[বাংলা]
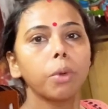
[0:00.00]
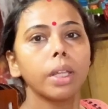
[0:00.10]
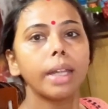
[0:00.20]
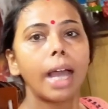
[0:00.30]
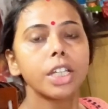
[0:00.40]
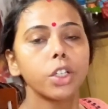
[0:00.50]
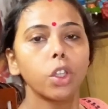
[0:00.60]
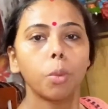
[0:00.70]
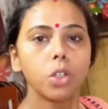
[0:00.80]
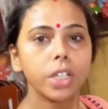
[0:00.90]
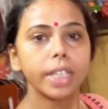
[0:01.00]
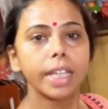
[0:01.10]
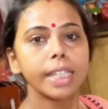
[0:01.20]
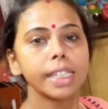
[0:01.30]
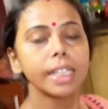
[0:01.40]
মধ্যে ডাল সিদ্ধ বসিয়ে
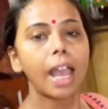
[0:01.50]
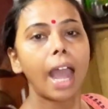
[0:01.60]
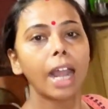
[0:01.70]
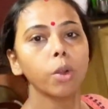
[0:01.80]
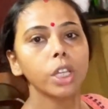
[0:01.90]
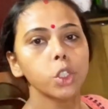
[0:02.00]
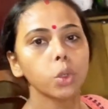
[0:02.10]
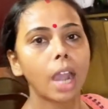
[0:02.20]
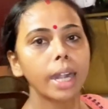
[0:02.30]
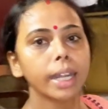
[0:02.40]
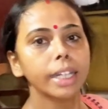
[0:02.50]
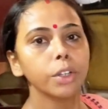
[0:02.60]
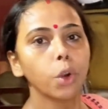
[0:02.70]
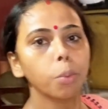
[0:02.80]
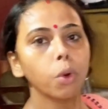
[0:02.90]
দিয়েছি আর এখন কিছু কাটাকাটি
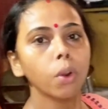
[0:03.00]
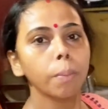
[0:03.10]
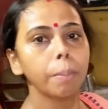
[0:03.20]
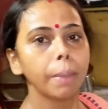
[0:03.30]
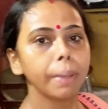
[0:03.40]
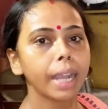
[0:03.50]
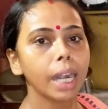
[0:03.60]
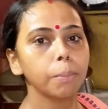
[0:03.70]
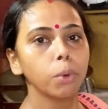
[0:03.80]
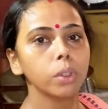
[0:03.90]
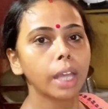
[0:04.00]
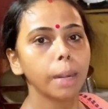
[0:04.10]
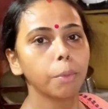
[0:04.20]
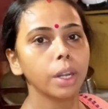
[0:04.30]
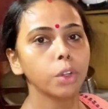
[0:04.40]
করব পেঁপে কাটবো
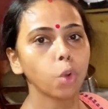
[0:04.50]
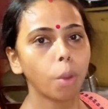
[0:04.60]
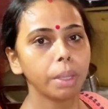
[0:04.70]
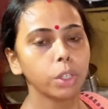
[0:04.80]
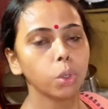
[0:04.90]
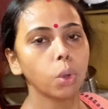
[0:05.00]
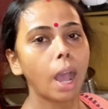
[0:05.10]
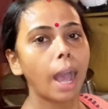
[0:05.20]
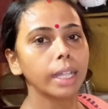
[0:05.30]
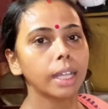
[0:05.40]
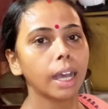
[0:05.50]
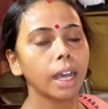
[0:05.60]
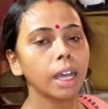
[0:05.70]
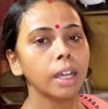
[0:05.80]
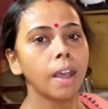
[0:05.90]
তারপরে টমেটো আদা
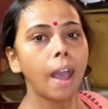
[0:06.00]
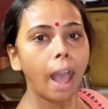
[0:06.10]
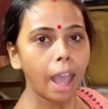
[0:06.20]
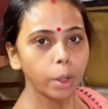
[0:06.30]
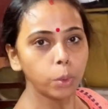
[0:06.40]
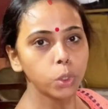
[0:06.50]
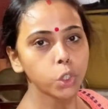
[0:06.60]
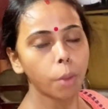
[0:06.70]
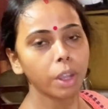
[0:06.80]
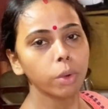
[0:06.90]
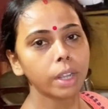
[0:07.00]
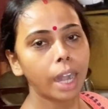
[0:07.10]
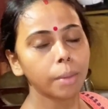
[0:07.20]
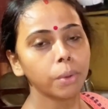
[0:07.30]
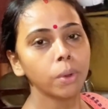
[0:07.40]
আলু সব এখন
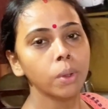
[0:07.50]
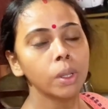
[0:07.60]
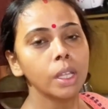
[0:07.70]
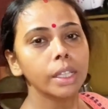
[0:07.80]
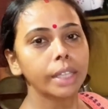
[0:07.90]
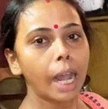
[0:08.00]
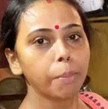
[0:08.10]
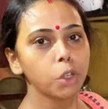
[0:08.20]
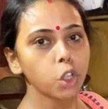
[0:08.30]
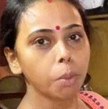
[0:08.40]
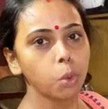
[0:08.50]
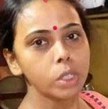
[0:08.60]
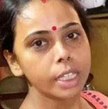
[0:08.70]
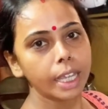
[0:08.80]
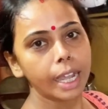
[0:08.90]
কাটবো তারপরে সব
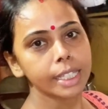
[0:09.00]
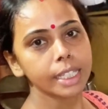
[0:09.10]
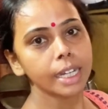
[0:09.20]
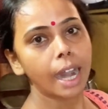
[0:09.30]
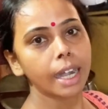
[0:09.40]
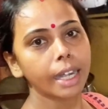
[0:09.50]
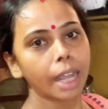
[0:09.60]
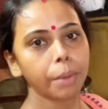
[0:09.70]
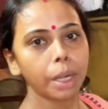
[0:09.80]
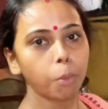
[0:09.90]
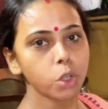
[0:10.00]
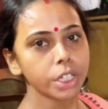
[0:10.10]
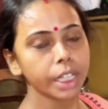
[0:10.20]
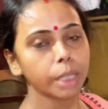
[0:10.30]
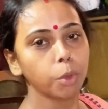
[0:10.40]
গুছিয়ে গেছি রান্নাটা একবারে
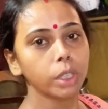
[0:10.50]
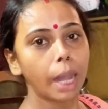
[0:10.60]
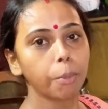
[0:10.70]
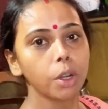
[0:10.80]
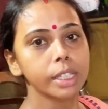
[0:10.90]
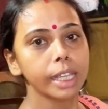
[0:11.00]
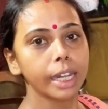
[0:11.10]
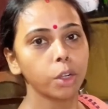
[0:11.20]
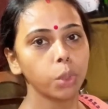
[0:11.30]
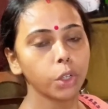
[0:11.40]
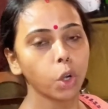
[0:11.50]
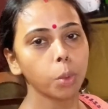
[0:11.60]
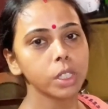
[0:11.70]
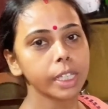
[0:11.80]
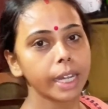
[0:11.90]
বসিয়ে দেবো তারপরে ছেলে রুটি
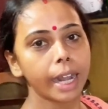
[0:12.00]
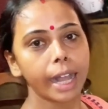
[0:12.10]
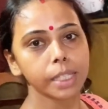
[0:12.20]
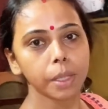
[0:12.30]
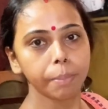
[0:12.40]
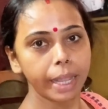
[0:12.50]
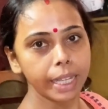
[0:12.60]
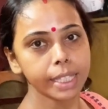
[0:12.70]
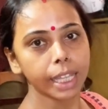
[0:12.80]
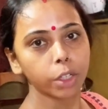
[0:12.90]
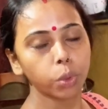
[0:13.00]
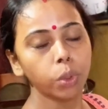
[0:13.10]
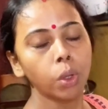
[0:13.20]
করব ছেলে আর হাজব্যান্ড বেরিয়েছে একটু